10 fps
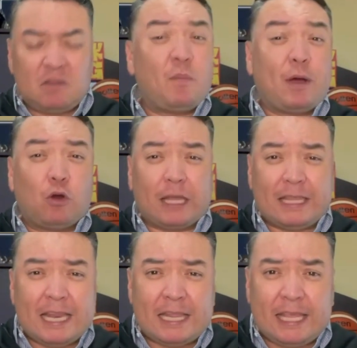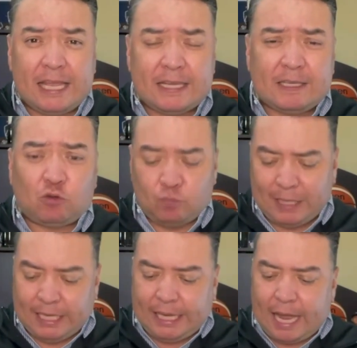es lo mejor que tiene Tigres de sus
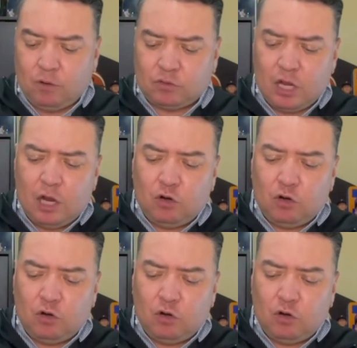mexicanos.